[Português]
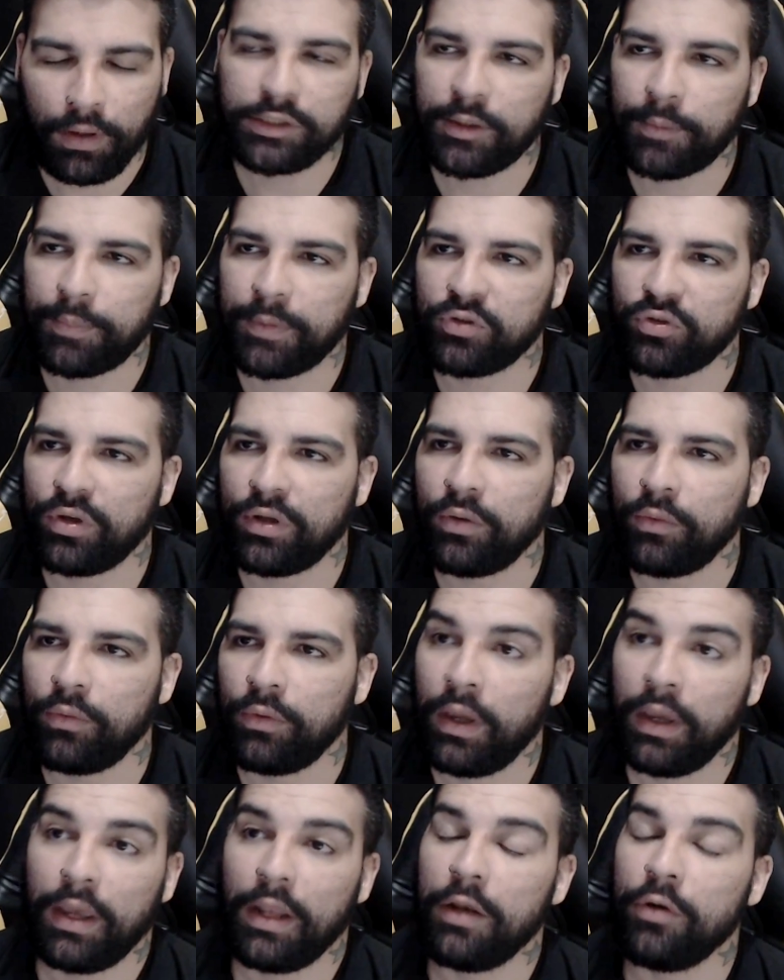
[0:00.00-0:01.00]
Acho que a pessoa
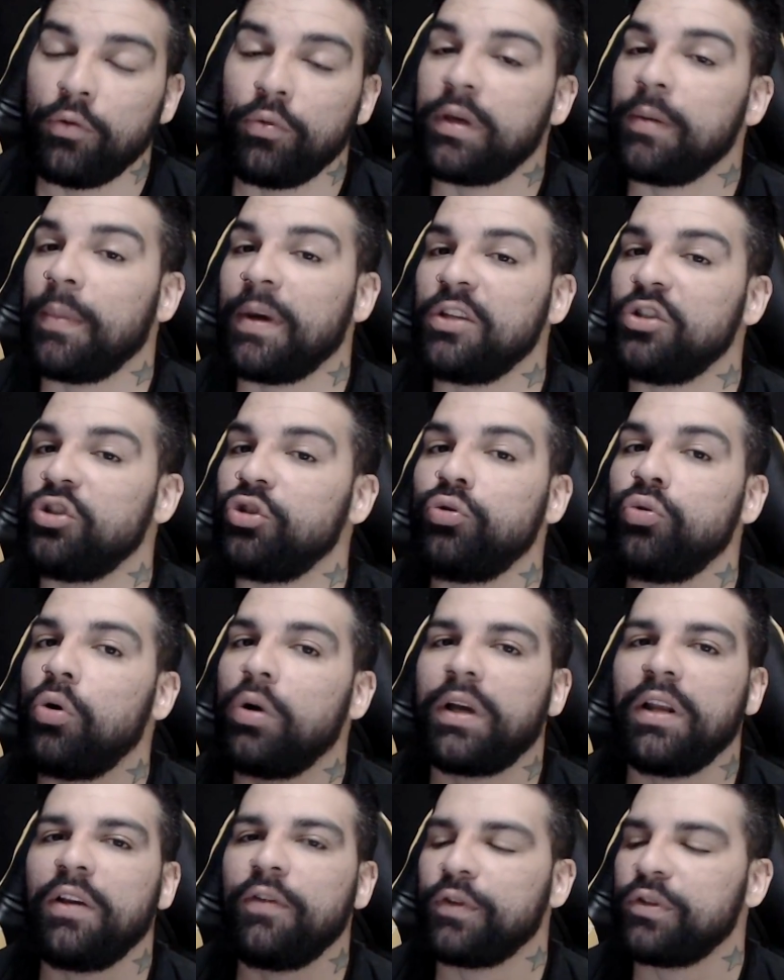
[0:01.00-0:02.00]
não, ele nunca
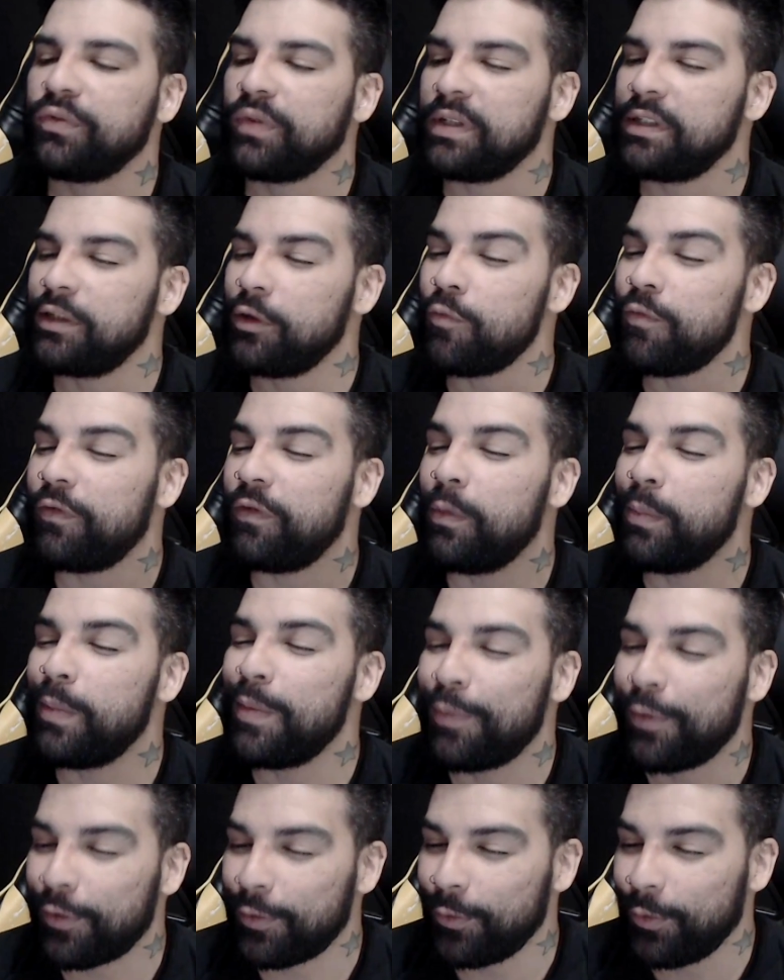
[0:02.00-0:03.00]
imaginou que ele fosse fazer um filme
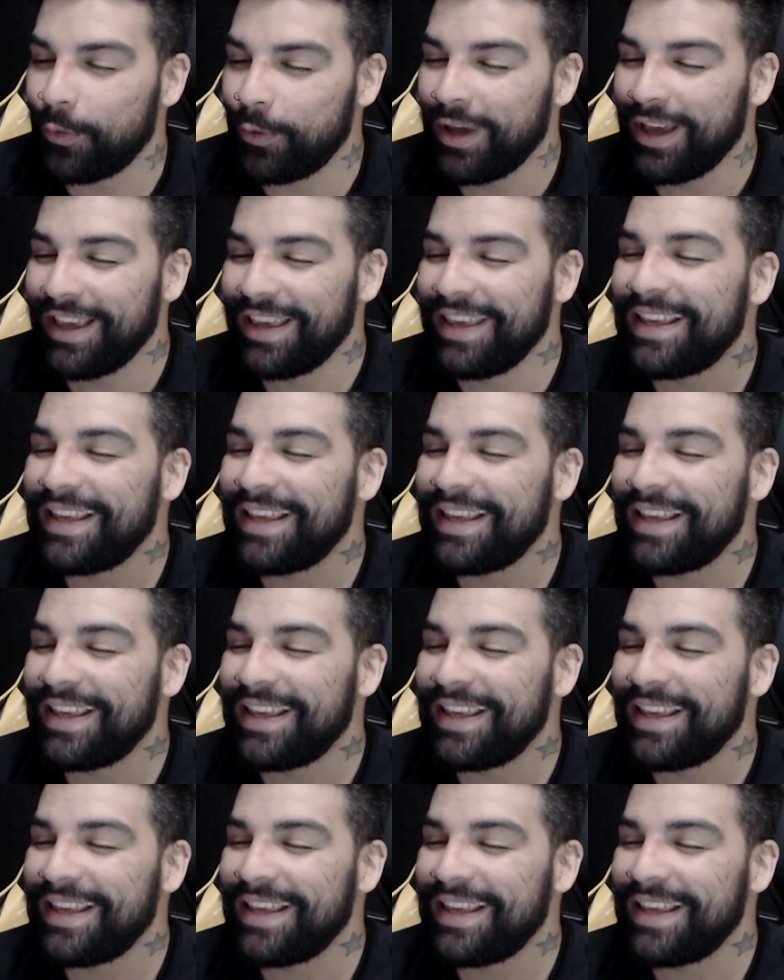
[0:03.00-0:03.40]
pornô.